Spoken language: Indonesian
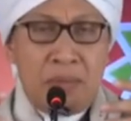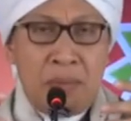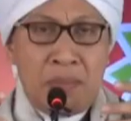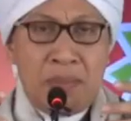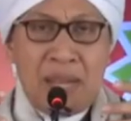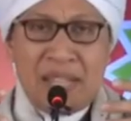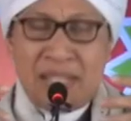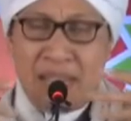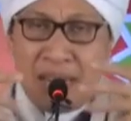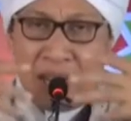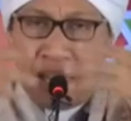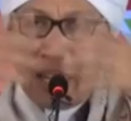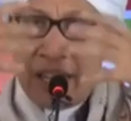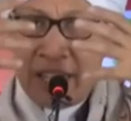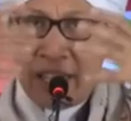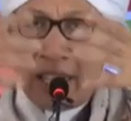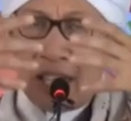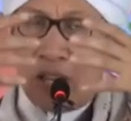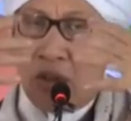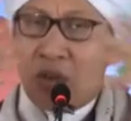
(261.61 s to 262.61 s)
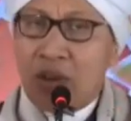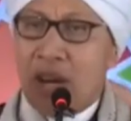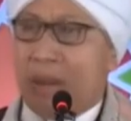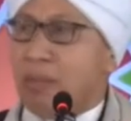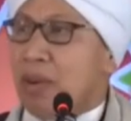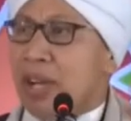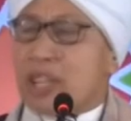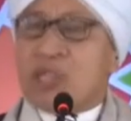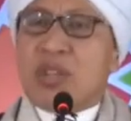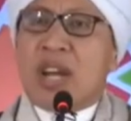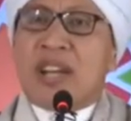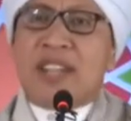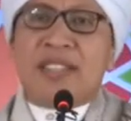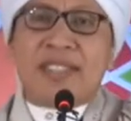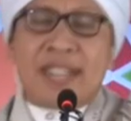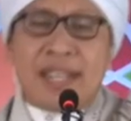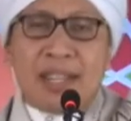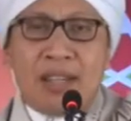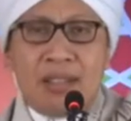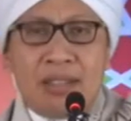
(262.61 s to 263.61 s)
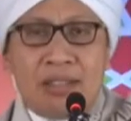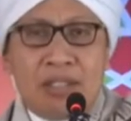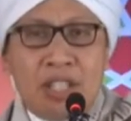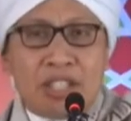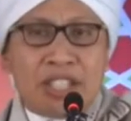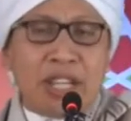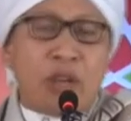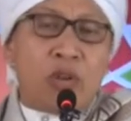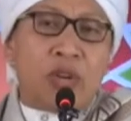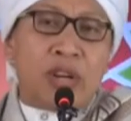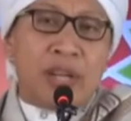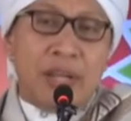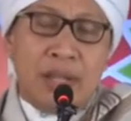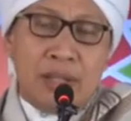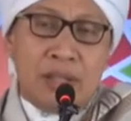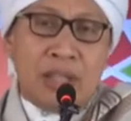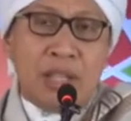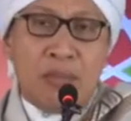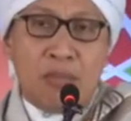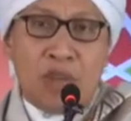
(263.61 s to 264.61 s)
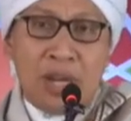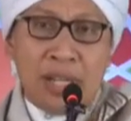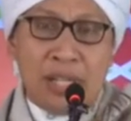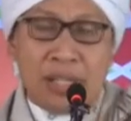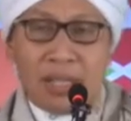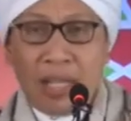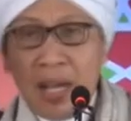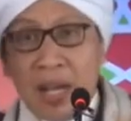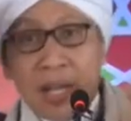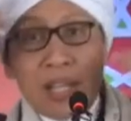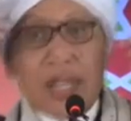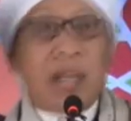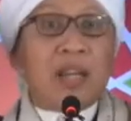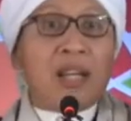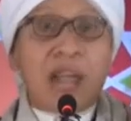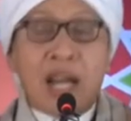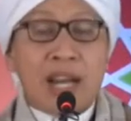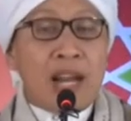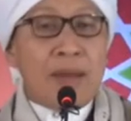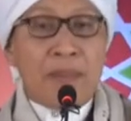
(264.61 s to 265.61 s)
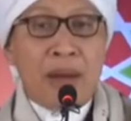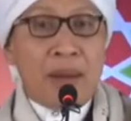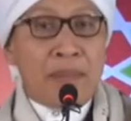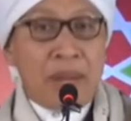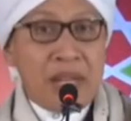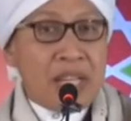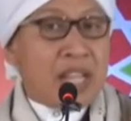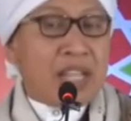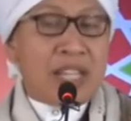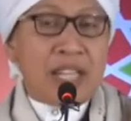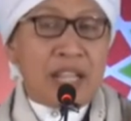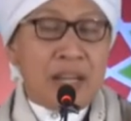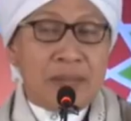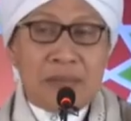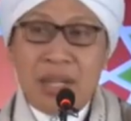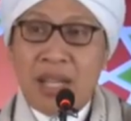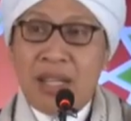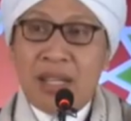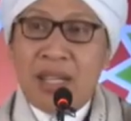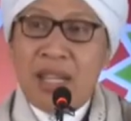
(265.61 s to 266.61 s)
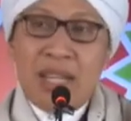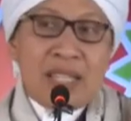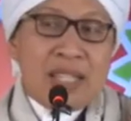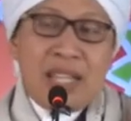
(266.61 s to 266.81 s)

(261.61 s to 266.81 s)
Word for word: membacakan ayat Al-Quran mungkin sudah dicek dicek oleh tim wanita melihat tidak ada apa-apanya di dalamnya